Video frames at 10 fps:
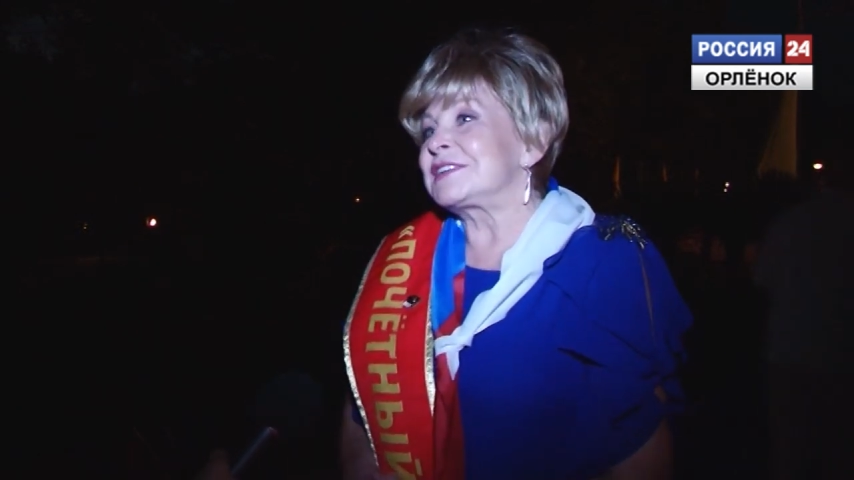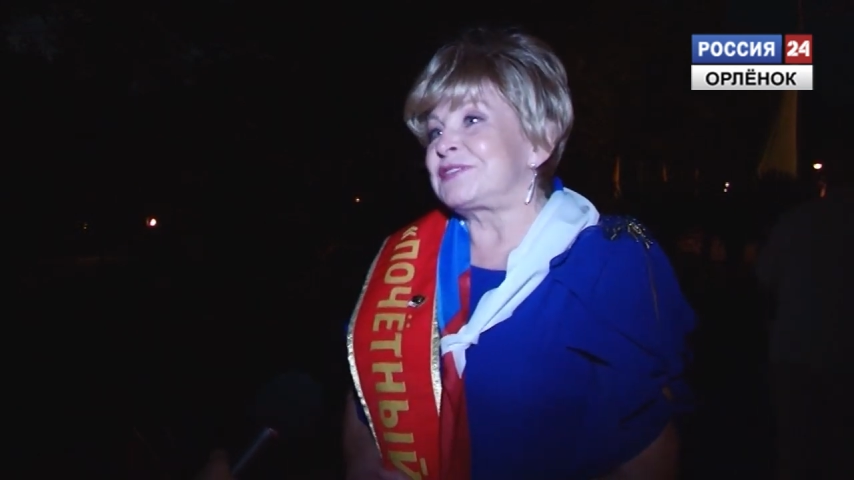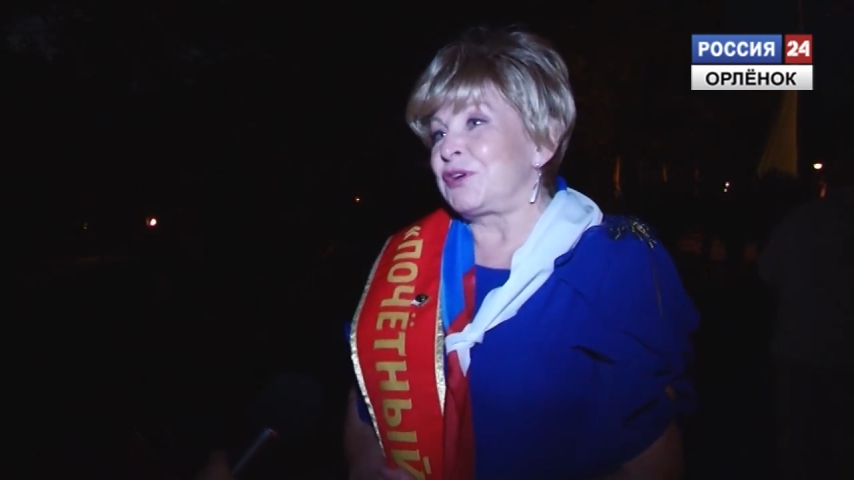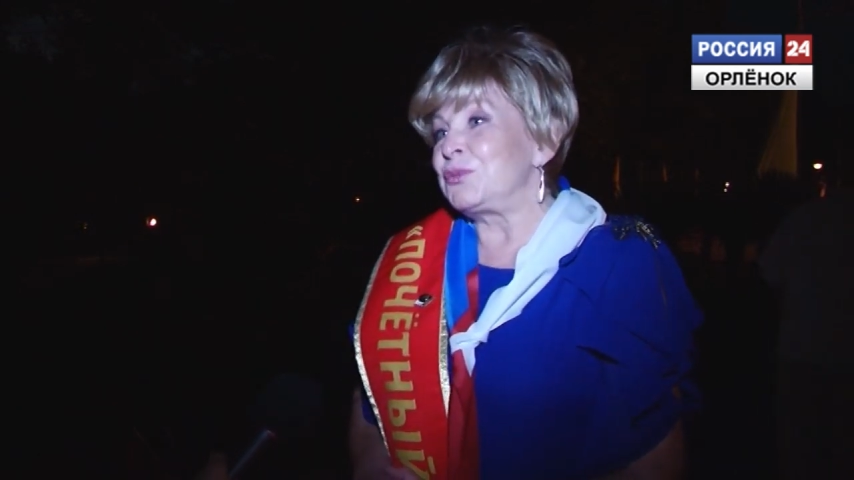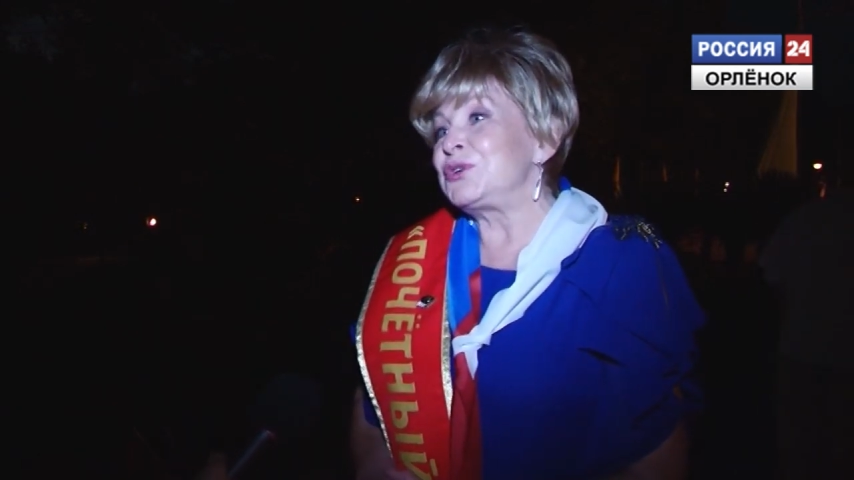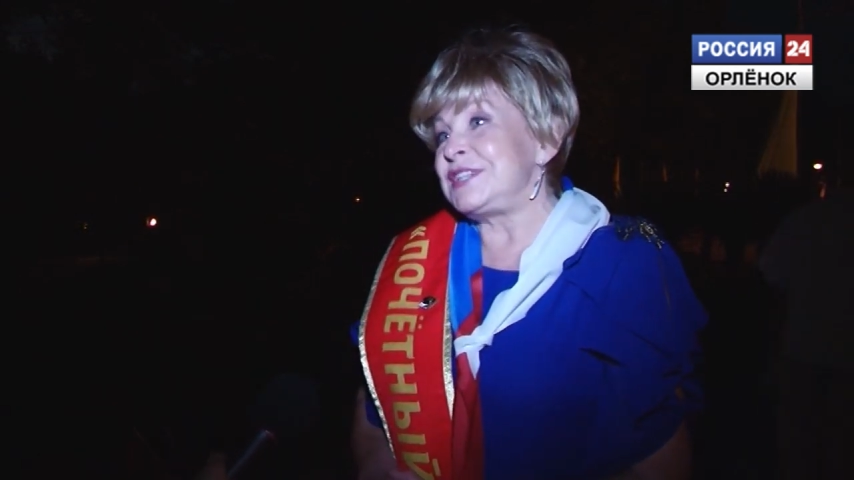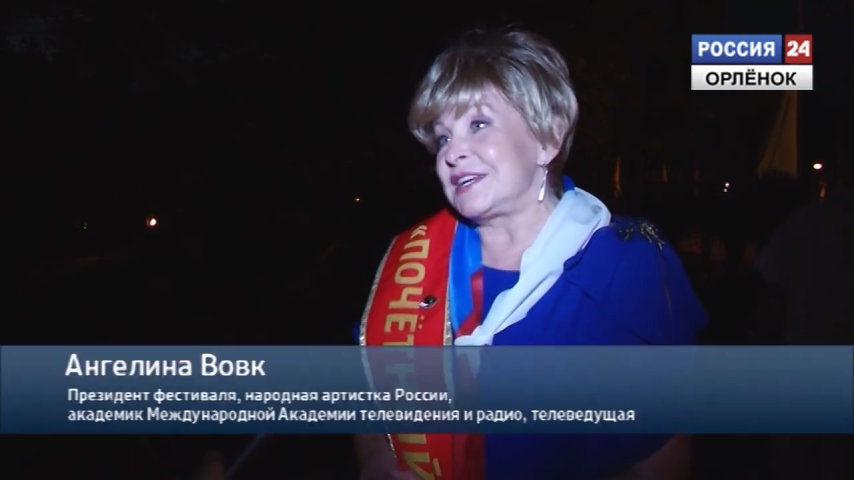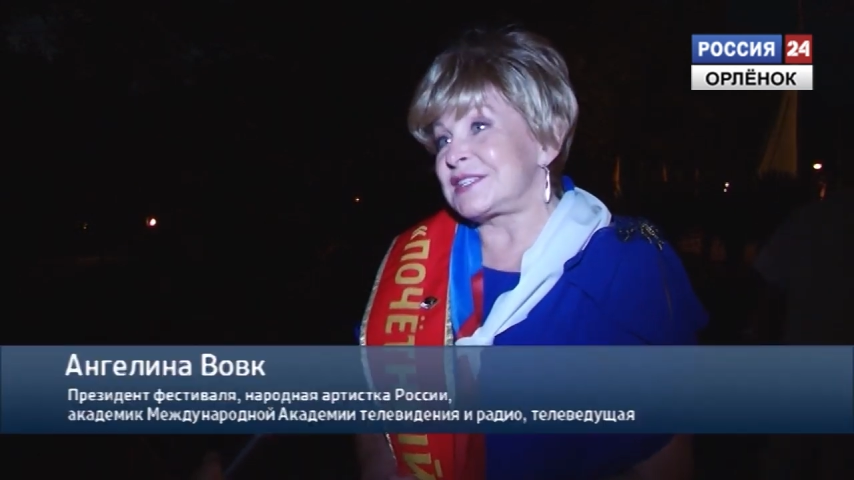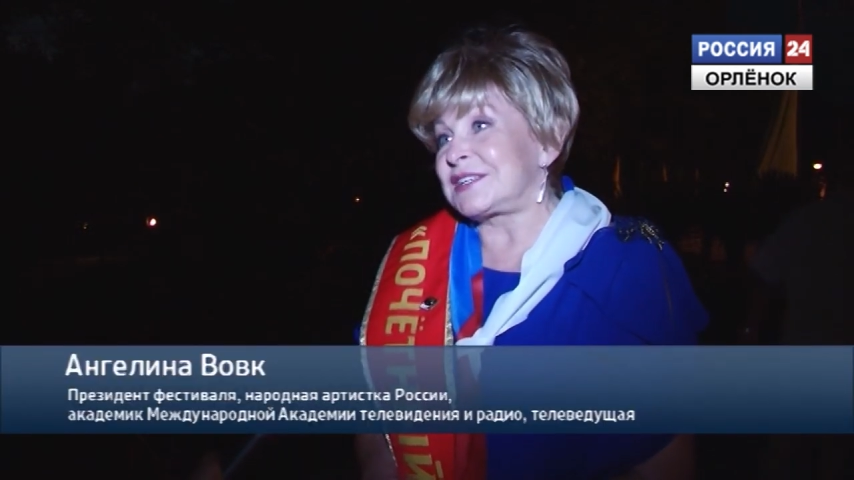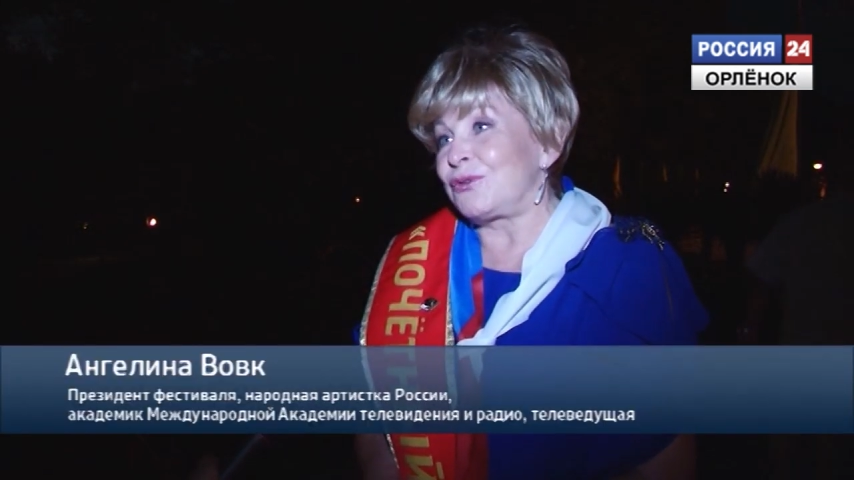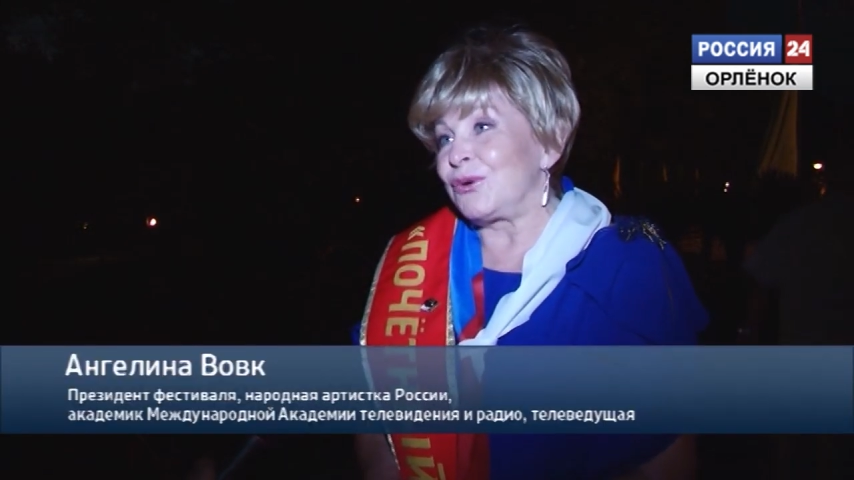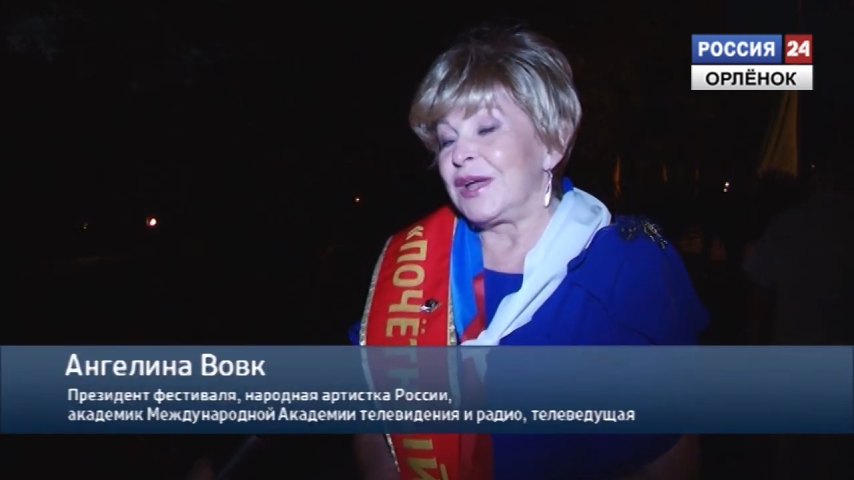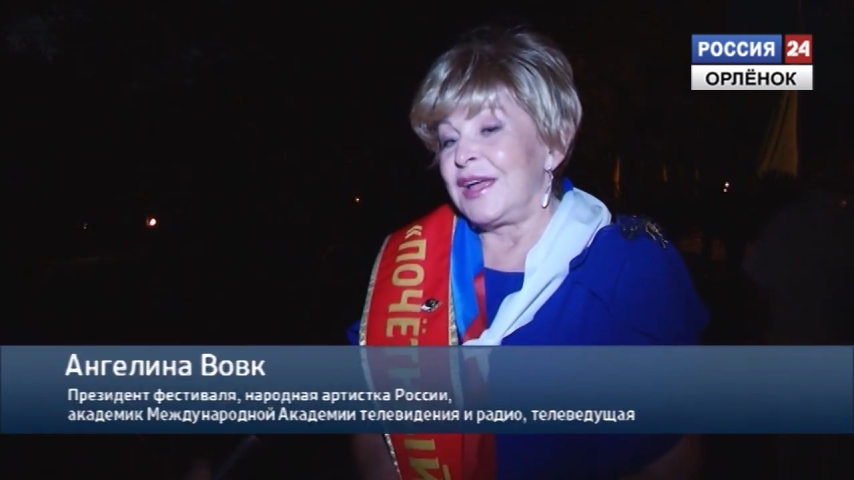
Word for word: к своему детству.